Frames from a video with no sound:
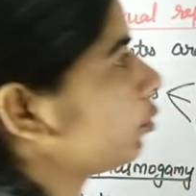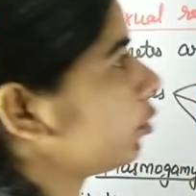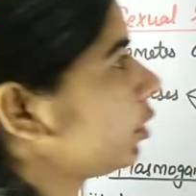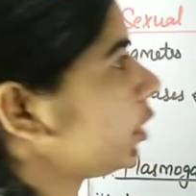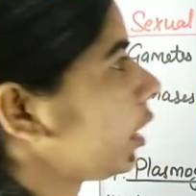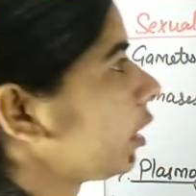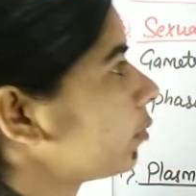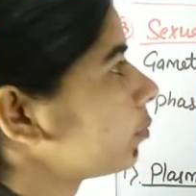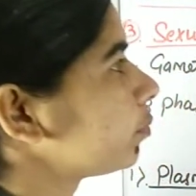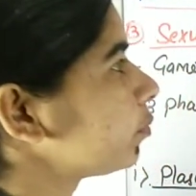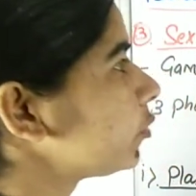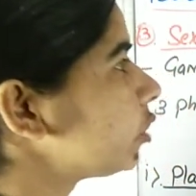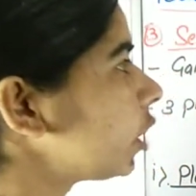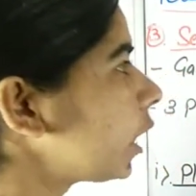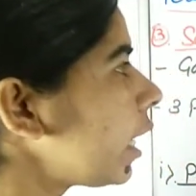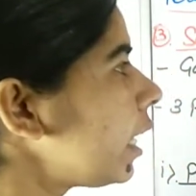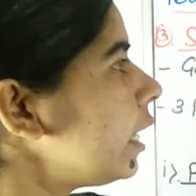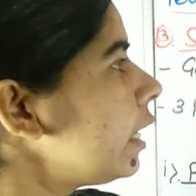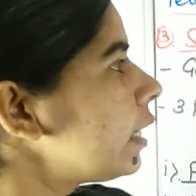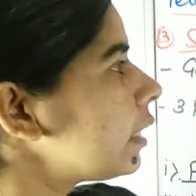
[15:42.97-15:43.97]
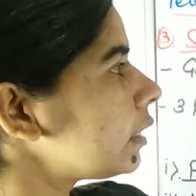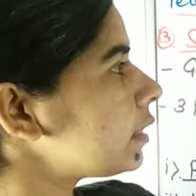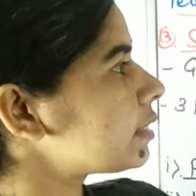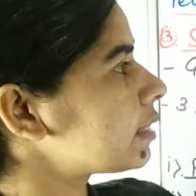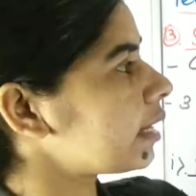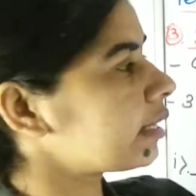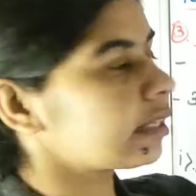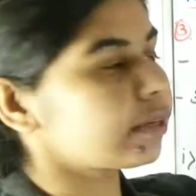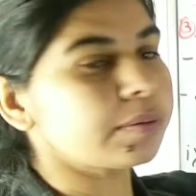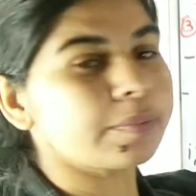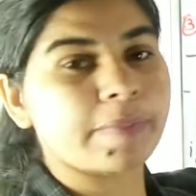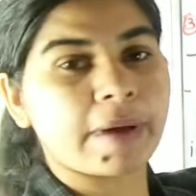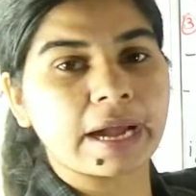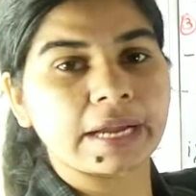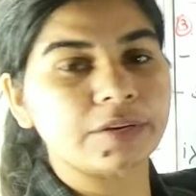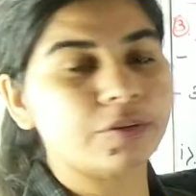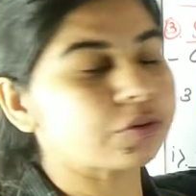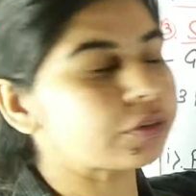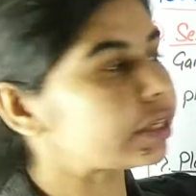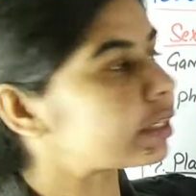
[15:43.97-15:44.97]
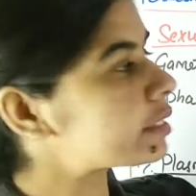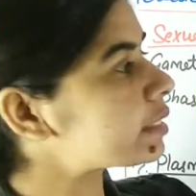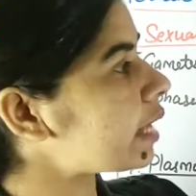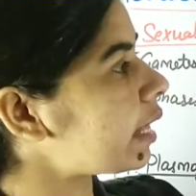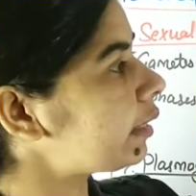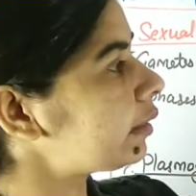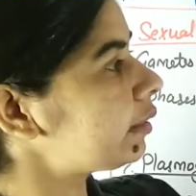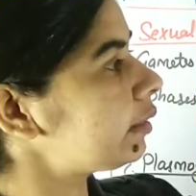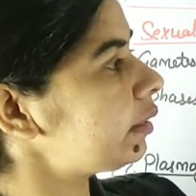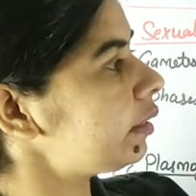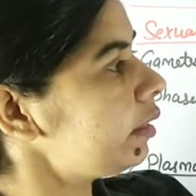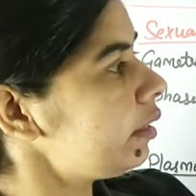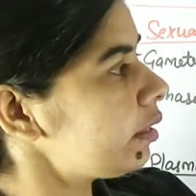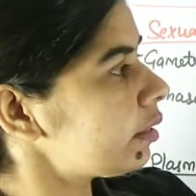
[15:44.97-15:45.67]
होती है ठीक है इसके अंदर भी बाई न्यूक्लियर सेल थी